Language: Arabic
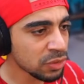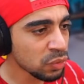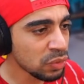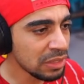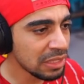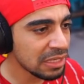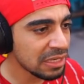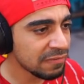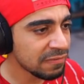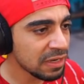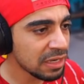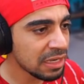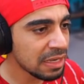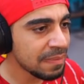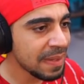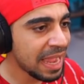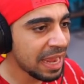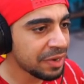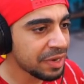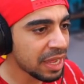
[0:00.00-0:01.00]
تروح للليفل اللي
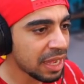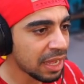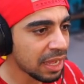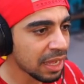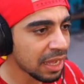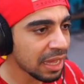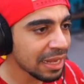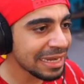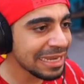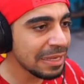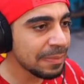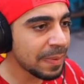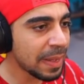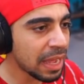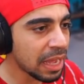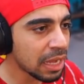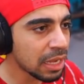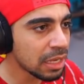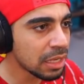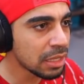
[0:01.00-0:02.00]
بعده
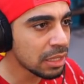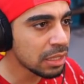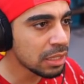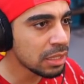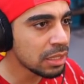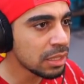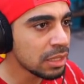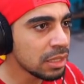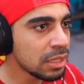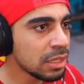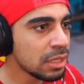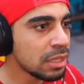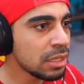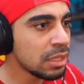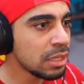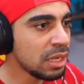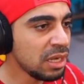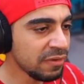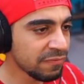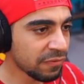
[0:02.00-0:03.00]
غريبه
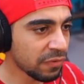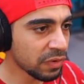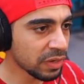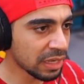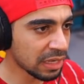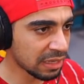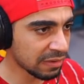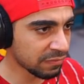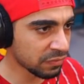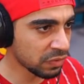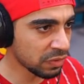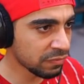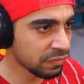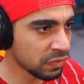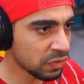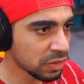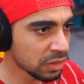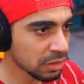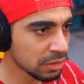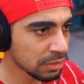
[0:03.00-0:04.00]
الحين فوق يلا فوق فوق